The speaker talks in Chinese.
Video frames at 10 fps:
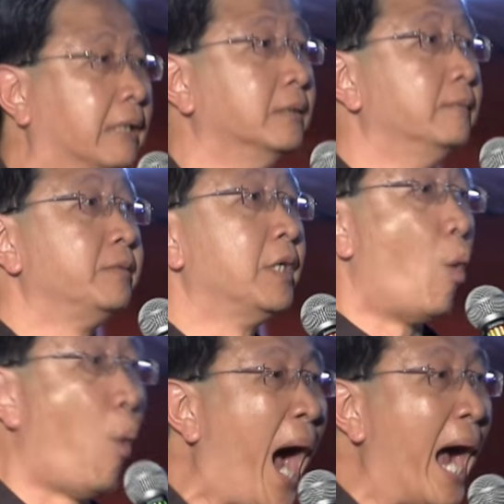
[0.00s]
党，
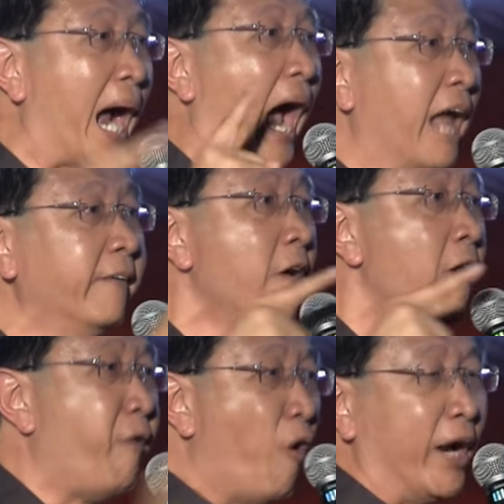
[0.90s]
忘
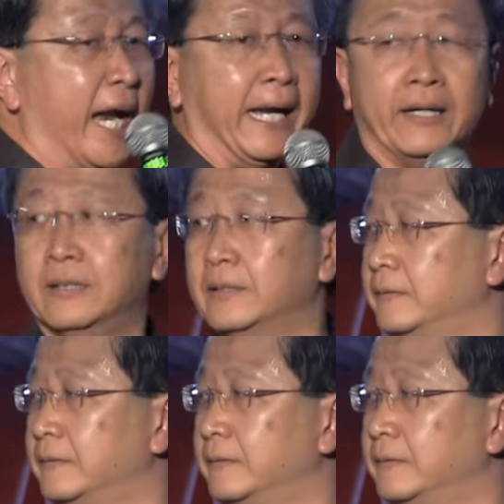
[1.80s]
恩负义。